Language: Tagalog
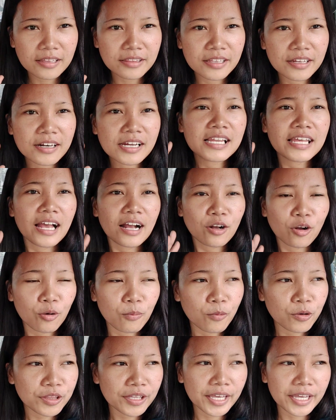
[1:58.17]
they really
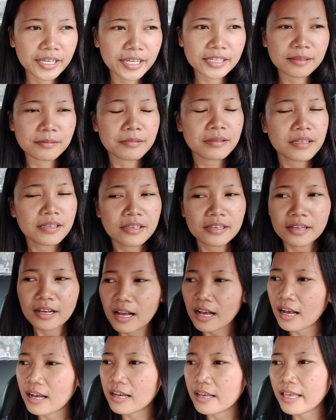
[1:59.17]
accommodate
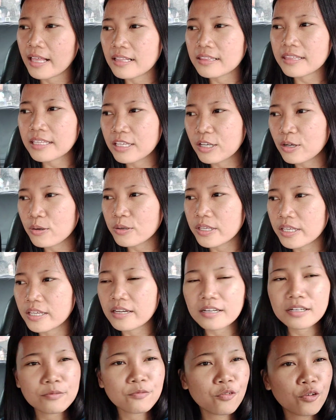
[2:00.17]
uh, LTO
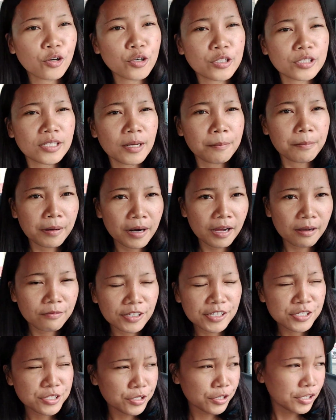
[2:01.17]
here for the
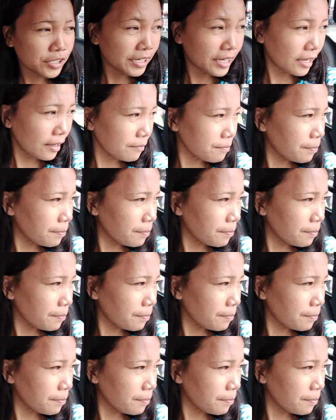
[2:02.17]
province area